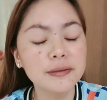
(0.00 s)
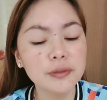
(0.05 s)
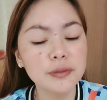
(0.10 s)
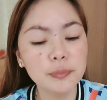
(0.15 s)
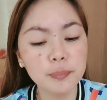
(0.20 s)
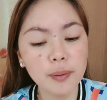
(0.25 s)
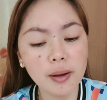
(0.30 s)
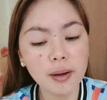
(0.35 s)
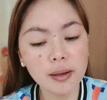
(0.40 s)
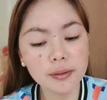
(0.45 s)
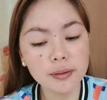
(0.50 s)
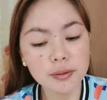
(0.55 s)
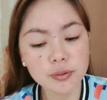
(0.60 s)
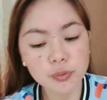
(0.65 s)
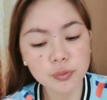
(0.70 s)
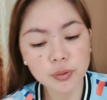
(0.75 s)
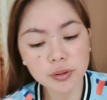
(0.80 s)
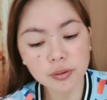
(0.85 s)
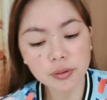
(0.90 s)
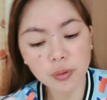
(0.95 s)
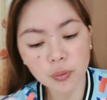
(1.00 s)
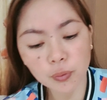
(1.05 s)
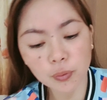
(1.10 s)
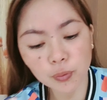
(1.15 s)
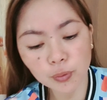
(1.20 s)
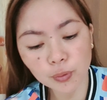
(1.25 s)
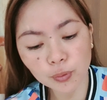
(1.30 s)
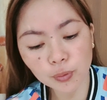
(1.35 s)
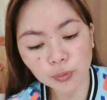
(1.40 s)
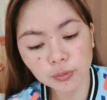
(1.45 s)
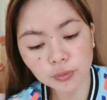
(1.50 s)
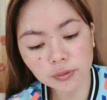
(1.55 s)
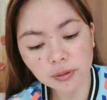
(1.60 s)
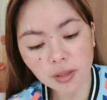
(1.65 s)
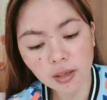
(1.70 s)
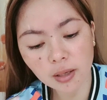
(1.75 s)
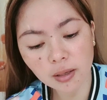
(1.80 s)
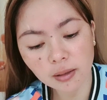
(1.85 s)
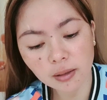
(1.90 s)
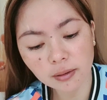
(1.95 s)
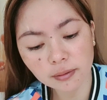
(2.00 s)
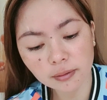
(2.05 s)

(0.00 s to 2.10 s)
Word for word: Hindi pa nga sweet nahulog din.